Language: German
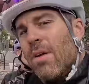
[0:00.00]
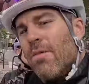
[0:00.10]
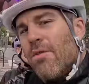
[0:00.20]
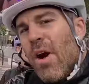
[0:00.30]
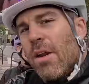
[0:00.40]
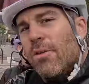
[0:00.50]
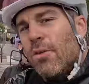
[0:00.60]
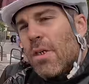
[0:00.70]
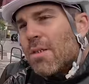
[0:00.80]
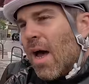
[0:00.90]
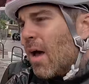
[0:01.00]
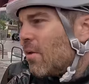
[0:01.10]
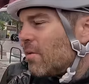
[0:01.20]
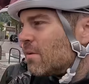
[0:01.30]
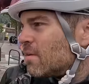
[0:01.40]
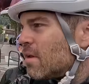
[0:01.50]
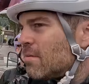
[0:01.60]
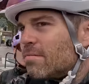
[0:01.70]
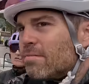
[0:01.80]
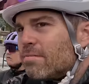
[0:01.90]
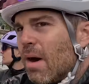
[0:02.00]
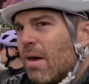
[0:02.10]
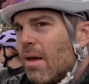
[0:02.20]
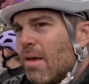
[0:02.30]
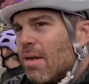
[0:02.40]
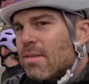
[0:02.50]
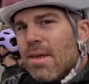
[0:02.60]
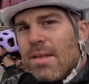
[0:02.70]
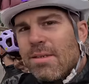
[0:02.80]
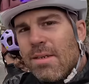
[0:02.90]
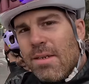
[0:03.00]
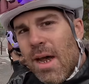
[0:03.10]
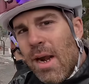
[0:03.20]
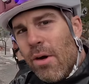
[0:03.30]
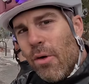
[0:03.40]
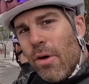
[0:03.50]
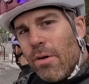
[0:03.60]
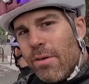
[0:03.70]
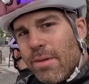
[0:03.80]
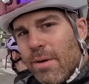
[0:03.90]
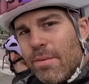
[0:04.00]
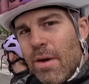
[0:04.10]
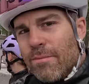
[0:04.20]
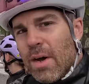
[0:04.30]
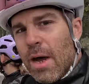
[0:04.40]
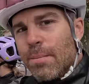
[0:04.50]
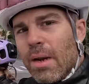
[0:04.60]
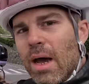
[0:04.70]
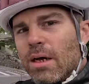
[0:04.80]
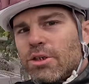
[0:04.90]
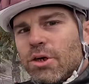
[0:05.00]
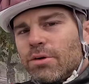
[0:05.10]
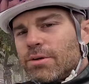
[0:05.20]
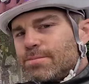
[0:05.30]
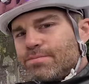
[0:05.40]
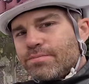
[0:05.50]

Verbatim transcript: Wir fahren hier durch das Tal und die machen ja hier das ganze Tal neu und jetzt haben wir gerade mal nachgeschaut.